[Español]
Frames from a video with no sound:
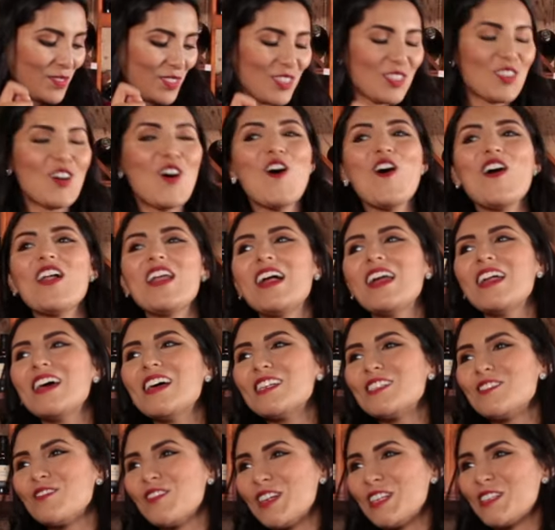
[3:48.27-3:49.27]

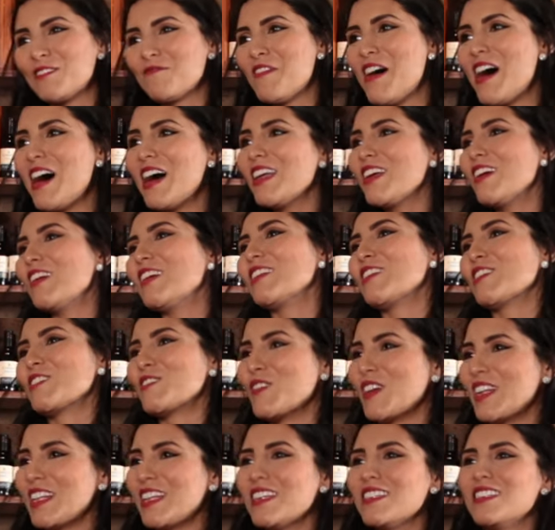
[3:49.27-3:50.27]
dólares, mes mayo, en
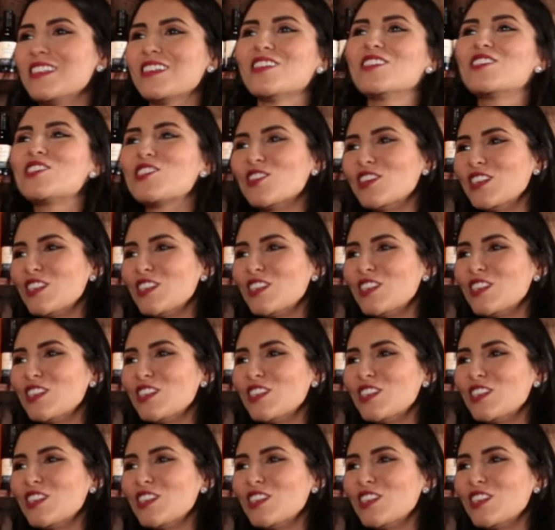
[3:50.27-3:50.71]
2018.